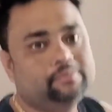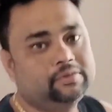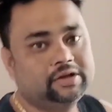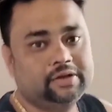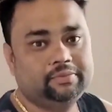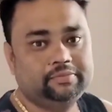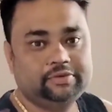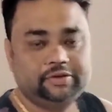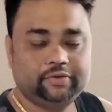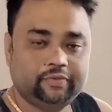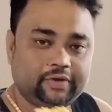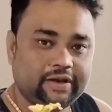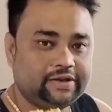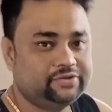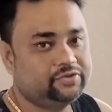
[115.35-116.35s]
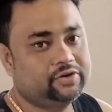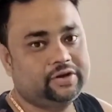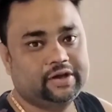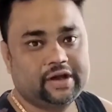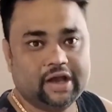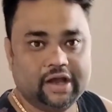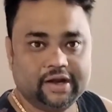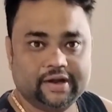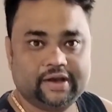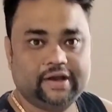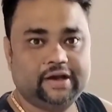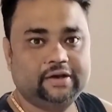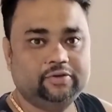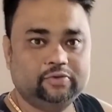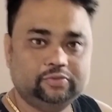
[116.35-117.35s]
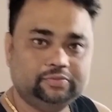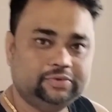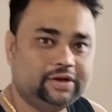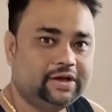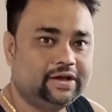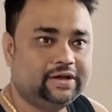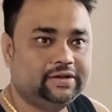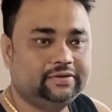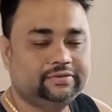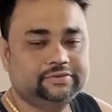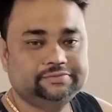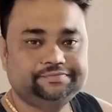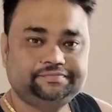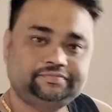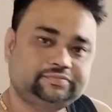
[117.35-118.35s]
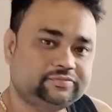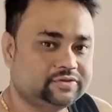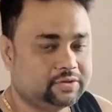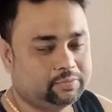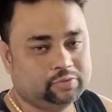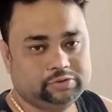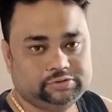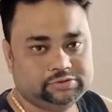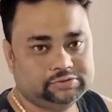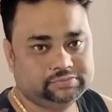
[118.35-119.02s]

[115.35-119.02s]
मतलब यू विल एंजॉय खाना घूमना सब कुछ